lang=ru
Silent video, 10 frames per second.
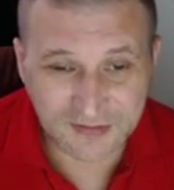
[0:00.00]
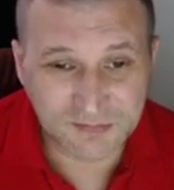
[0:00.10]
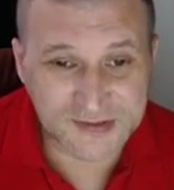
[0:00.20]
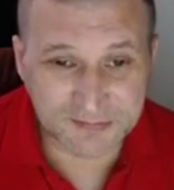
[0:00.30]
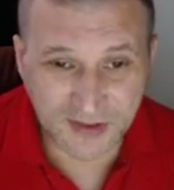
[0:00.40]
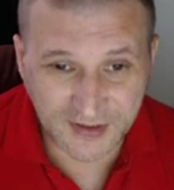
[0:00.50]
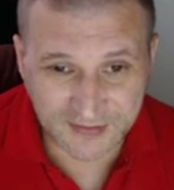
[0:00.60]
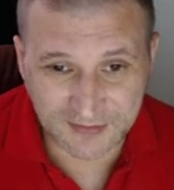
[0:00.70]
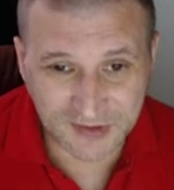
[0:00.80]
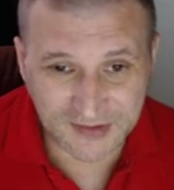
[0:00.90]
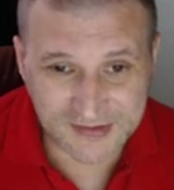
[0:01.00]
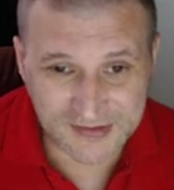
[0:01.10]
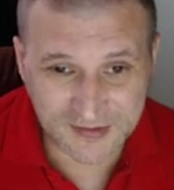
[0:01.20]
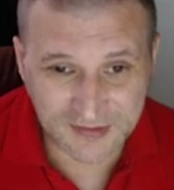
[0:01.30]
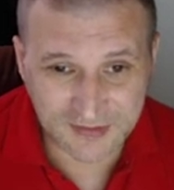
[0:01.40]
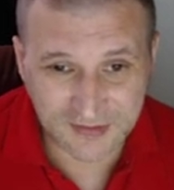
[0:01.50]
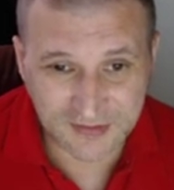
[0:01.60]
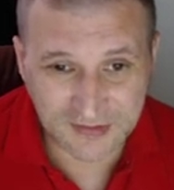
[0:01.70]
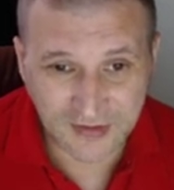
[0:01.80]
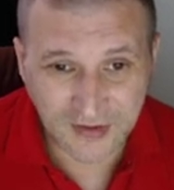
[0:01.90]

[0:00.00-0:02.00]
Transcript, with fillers: бесплатный полезный контент,